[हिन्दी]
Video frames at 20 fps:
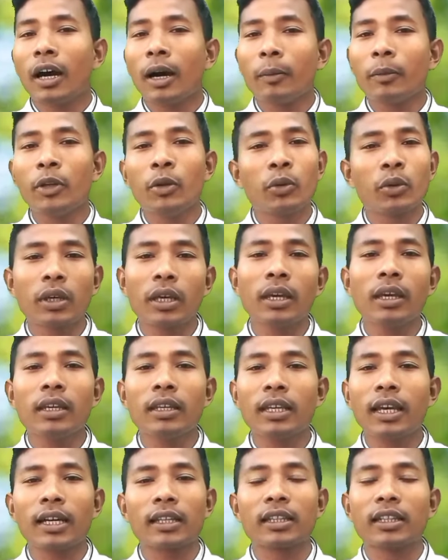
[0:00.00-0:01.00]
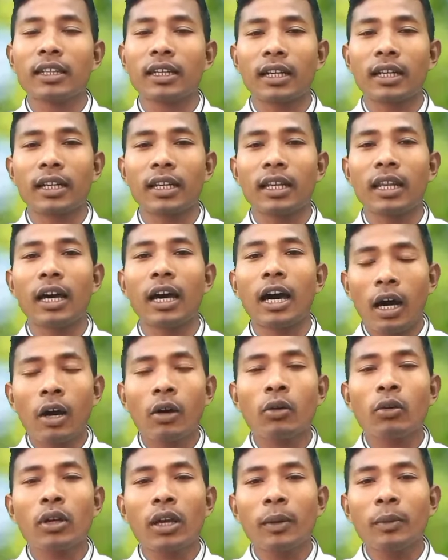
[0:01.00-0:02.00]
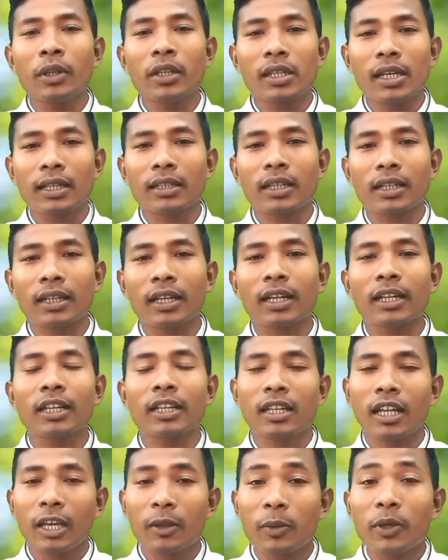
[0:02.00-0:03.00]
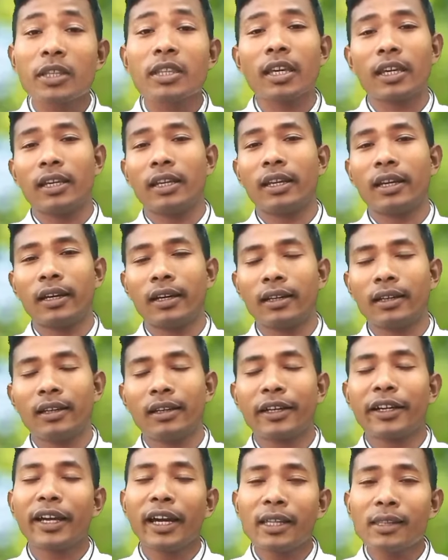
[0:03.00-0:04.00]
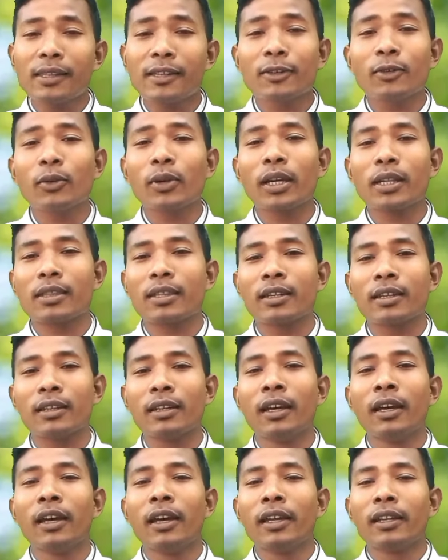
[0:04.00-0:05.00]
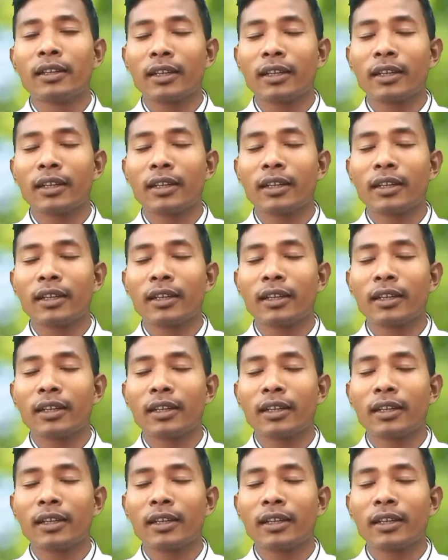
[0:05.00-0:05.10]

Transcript: हमने उके याद नहीं रखिला और उके हमने याद रखे के लिए नहीं भी चाहिला गाइस टू तो कैसन